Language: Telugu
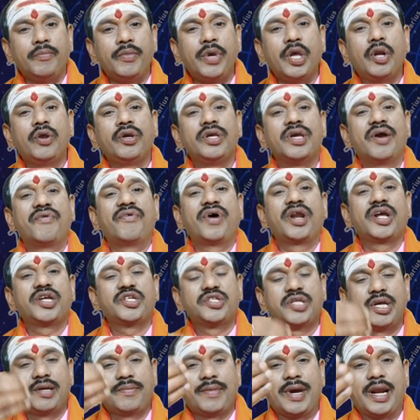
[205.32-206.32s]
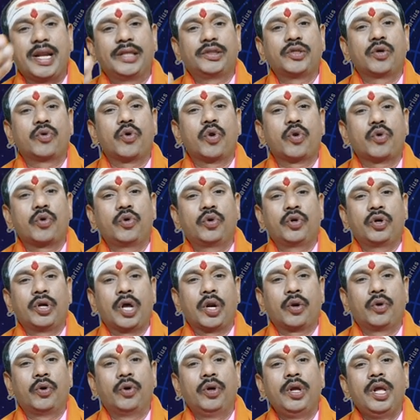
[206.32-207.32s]
మీరు ఎవరి క్షేమానైతే
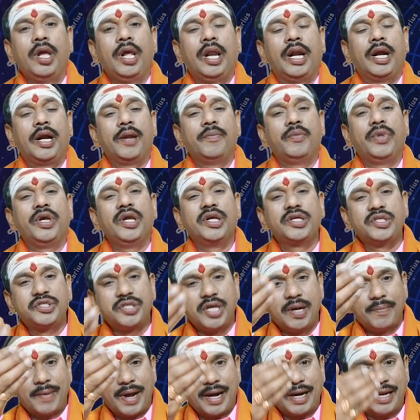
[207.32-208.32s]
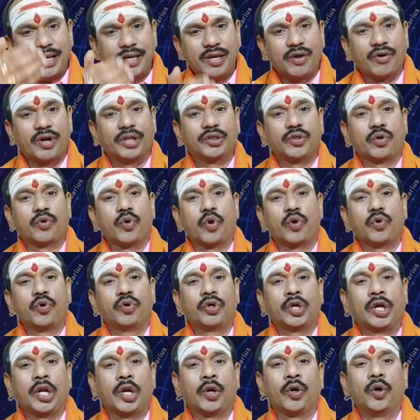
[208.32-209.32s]
కోరుకుంటున్నారో అంటే మీ క్షేమాన్ని ఎవరైతే
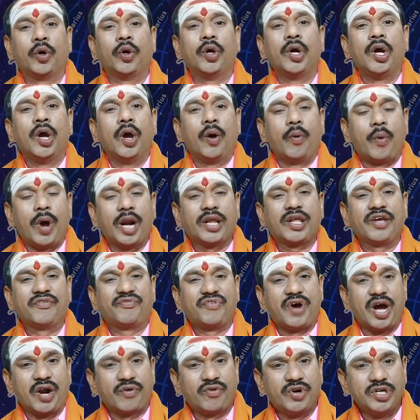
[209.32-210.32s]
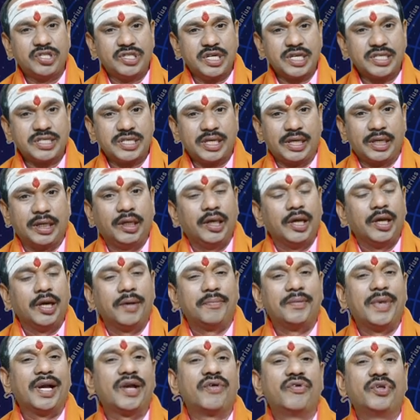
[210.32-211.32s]
కోరుకుంటున్నారో వారికి ఫార్వర్డ్ చేసి
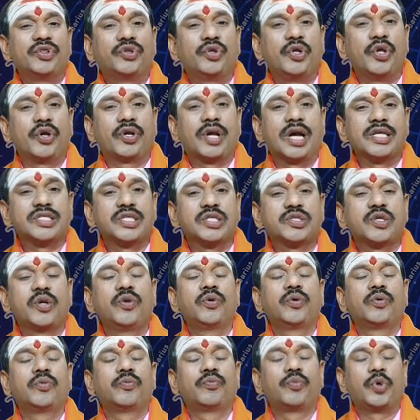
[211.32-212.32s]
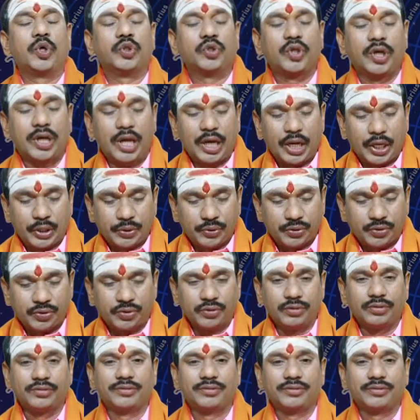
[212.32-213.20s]
భగవంతుడి యొక్క ఆశీస్సులు పొందగలరు